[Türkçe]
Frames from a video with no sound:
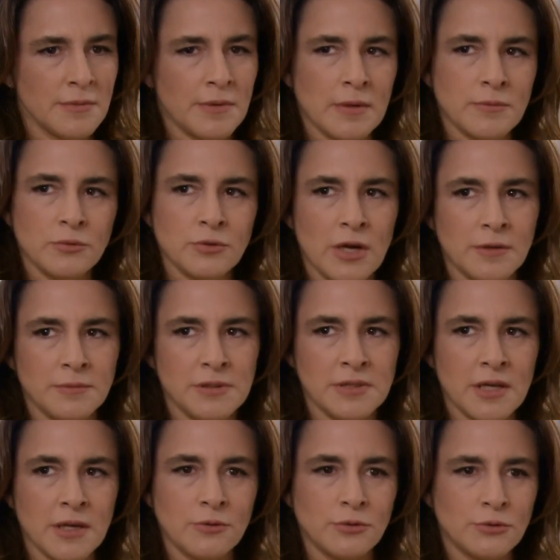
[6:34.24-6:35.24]
Bana bak bunlar
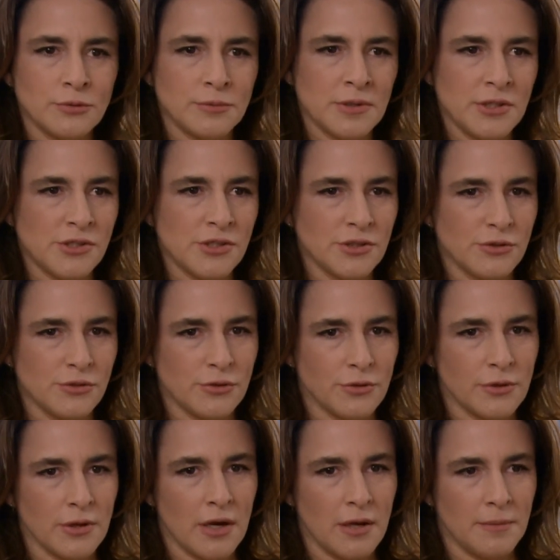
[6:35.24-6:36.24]
bizden kurtulmaya
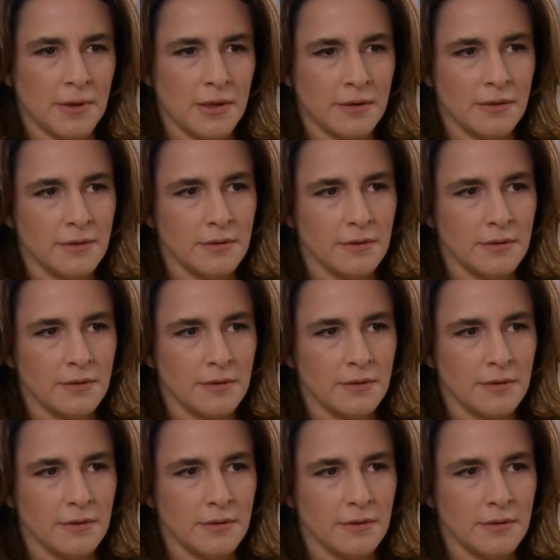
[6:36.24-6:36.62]
çalışıyor galiba.